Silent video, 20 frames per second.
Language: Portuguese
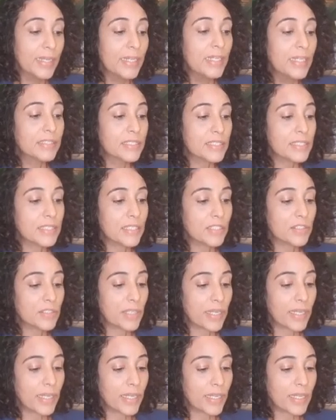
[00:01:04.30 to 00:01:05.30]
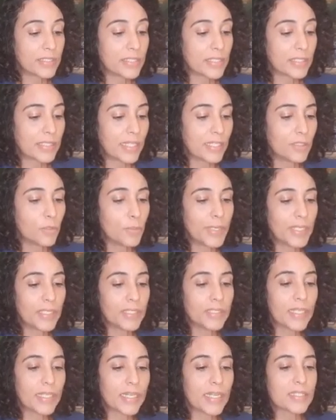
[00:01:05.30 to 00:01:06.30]
se, é, você tá numa
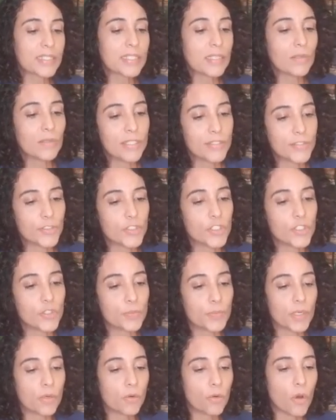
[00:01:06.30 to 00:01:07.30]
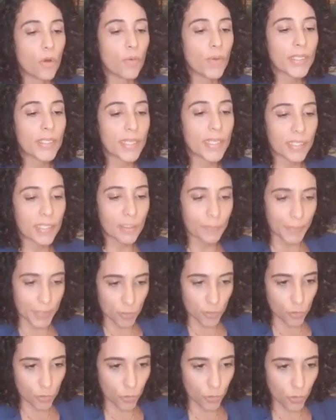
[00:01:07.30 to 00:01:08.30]
interação legítima com aquela
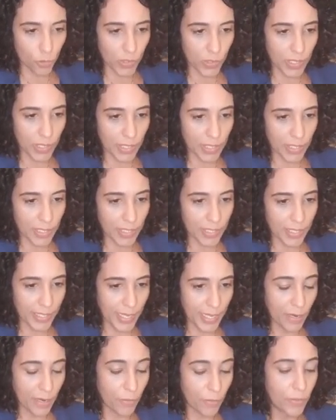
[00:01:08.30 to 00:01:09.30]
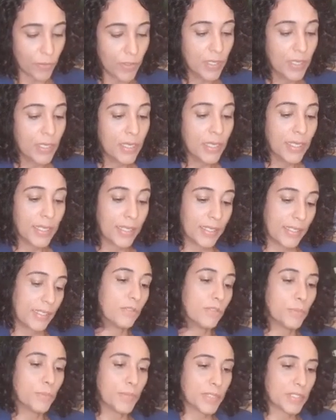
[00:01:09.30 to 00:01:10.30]
pessoa real
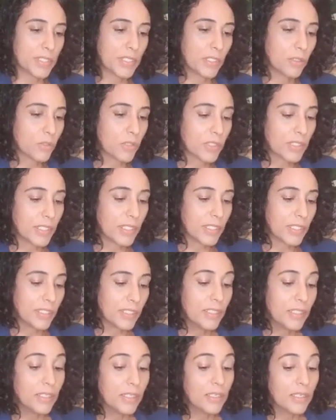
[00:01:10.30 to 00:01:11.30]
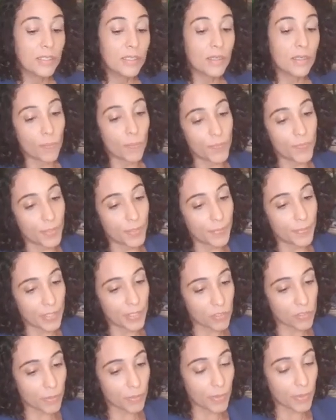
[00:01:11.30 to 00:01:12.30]
e numa sintonia.
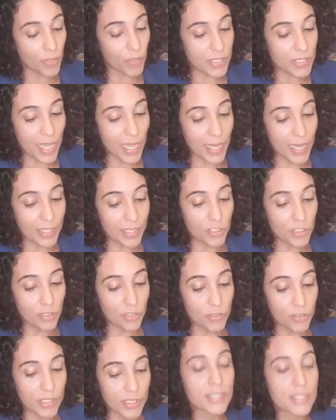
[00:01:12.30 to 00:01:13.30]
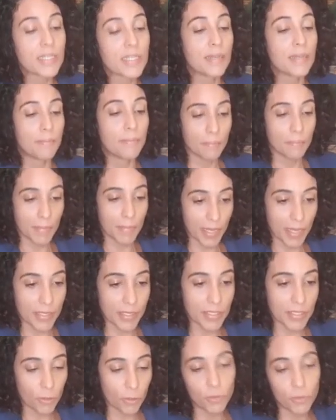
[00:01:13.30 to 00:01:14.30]
Obviamente, isso é uma coisa rara de acontecer,
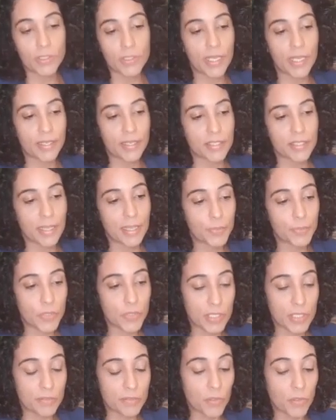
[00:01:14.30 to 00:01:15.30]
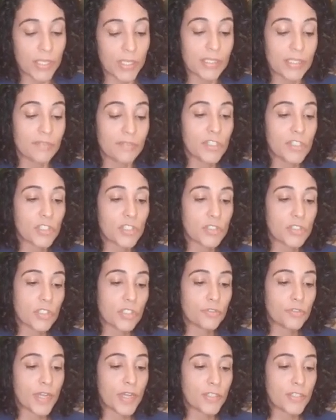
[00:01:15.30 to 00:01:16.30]
mas acontece e é possível. Cada vez que a
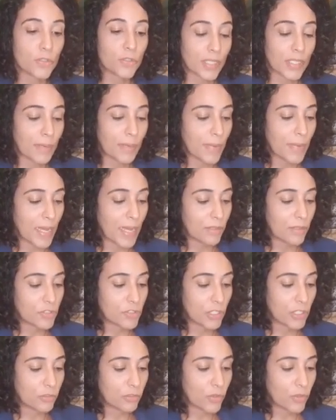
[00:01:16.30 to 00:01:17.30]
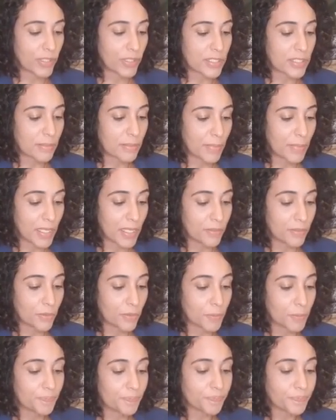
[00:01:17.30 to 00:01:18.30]
gente faz um trabalho de autoconhecimento